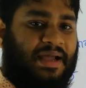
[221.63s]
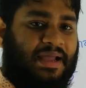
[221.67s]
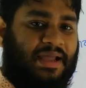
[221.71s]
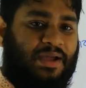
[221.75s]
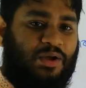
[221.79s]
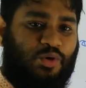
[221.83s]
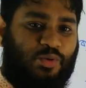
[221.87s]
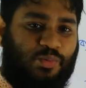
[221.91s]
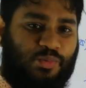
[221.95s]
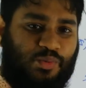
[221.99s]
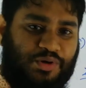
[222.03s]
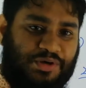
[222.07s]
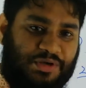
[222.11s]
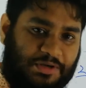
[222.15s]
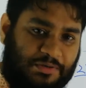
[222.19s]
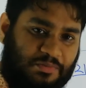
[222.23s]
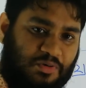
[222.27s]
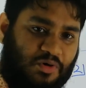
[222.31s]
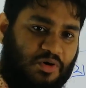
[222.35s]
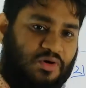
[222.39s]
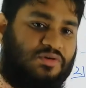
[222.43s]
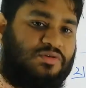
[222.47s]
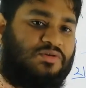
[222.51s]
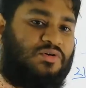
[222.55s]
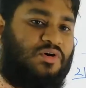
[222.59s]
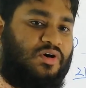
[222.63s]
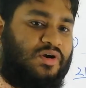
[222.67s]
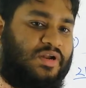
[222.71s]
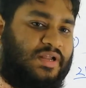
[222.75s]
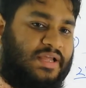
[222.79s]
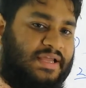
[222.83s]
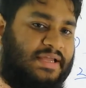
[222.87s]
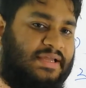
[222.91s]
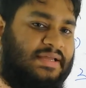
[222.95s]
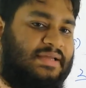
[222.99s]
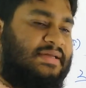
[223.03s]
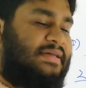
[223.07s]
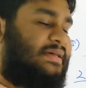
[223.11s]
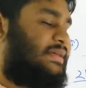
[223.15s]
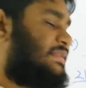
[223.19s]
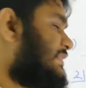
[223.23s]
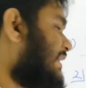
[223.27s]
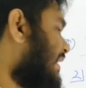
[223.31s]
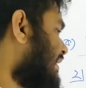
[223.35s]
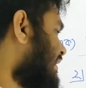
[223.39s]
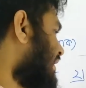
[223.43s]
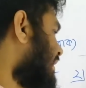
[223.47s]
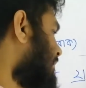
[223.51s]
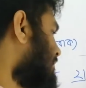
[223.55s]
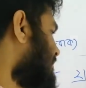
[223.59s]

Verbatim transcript: বাক্যের উপর নির্ভর করে তাকে